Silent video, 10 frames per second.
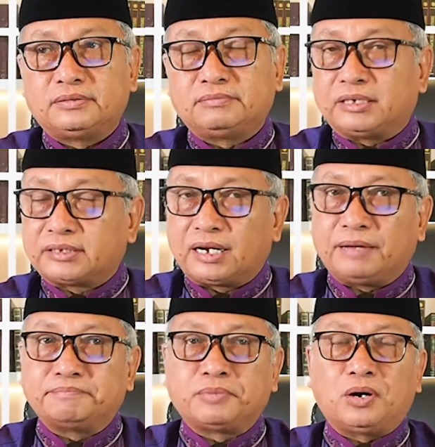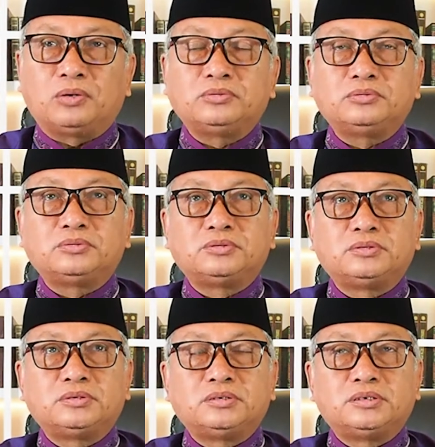masa lampau
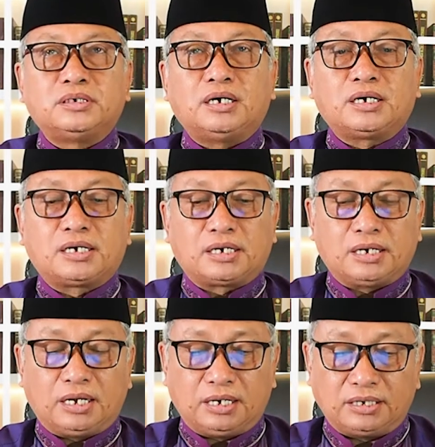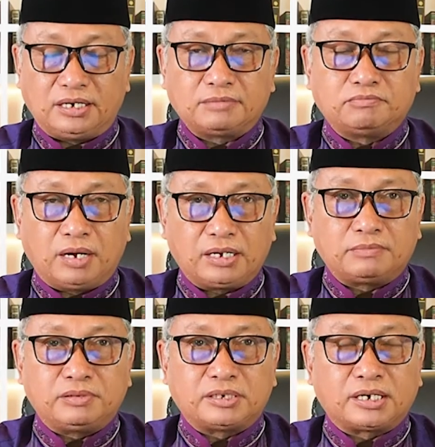agar hal-hal yang baik
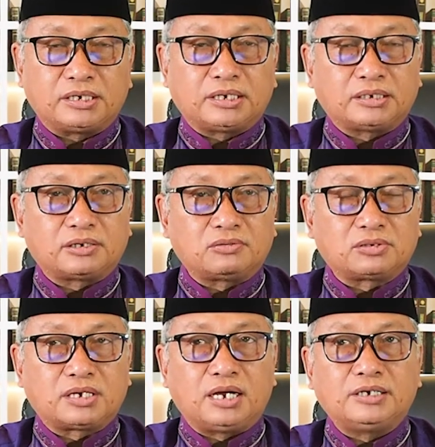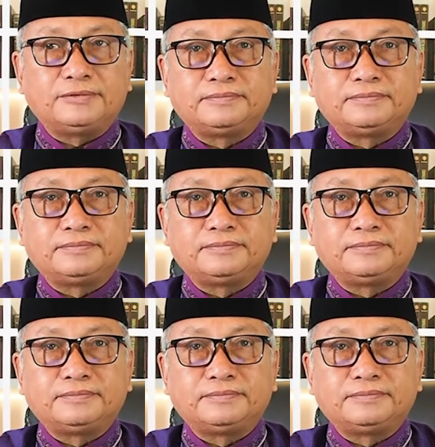bisa kita teruskan,